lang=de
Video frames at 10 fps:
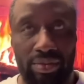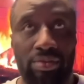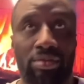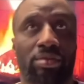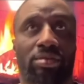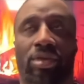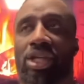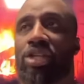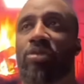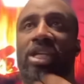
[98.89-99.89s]
Mhm.
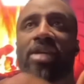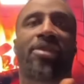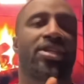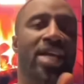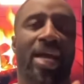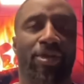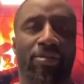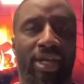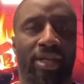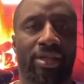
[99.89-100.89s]
Ich mit ihm nicht, er
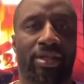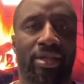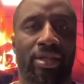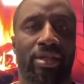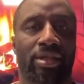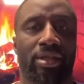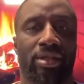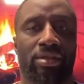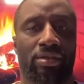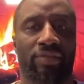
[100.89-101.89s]
mit mir nicht.
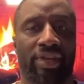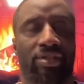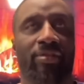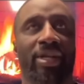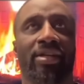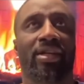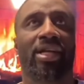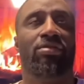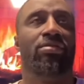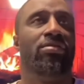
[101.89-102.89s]
So, weiß ich meine,
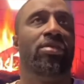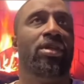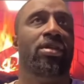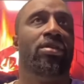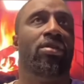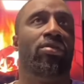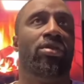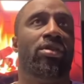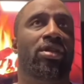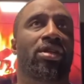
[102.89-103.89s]
also
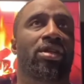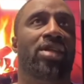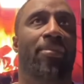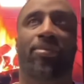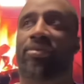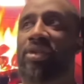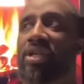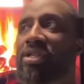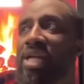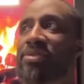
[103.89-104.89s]
und äh, ich
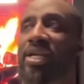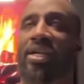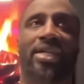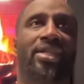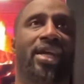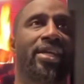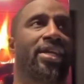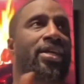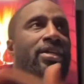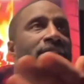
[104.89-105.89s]
habe ich hab seine ganze
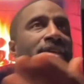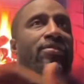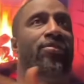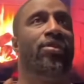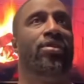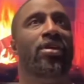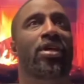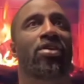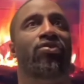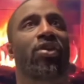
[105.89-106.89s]
Karriere gesehen,
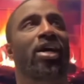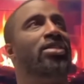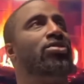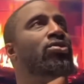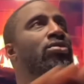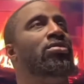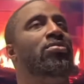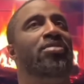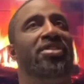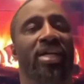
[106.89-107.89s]
von, von ganz
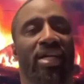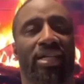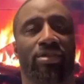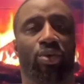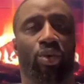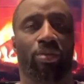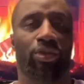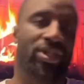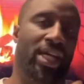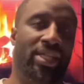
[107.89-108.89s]
unten bis nach ganz
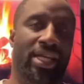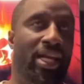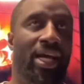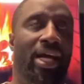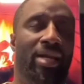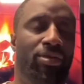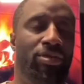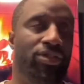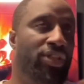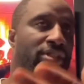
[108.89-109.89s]
oben. Und Sachten ala
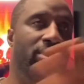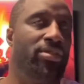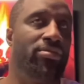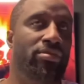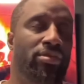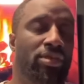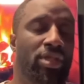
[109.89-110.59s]
Kalbo, ich schwör's dir.